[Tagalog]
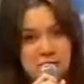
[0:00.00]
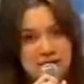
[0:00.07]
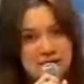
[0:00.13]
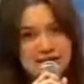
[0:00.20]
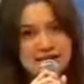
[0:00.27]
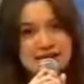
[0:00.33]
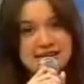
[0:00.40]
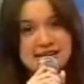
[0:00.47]

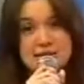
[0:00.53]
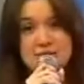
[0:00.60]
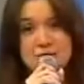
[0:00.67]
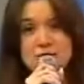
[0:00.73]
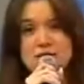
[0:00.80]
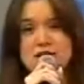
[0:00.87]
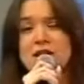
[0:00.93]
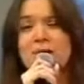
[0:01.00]
Si Joy
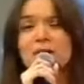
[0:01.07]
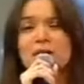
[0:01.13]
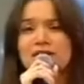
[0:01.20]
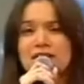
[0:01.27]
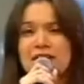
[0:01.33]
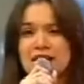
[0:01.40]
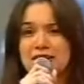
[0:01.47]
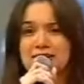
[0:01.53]
and Twins
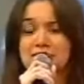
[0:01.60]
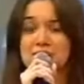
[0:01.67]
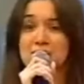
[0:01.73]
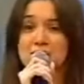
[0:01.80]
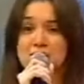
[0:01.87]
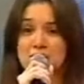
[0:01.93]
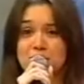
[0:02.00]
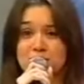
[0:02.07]
sa Cebu,
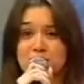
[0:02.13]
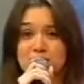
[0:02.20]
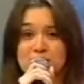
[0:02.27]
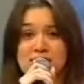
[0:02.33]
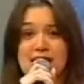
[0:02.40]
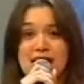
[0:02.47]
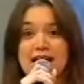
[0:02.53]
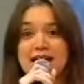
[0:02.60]
sobrang
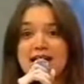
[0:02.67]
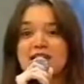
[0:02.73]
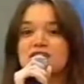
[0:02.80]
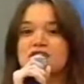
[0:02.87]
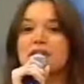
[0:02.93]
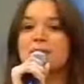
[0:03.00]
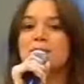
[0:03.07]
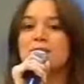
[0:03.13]
thank you sa
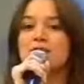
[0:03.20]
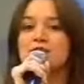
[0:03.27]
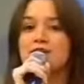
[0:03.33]
pag-support po sa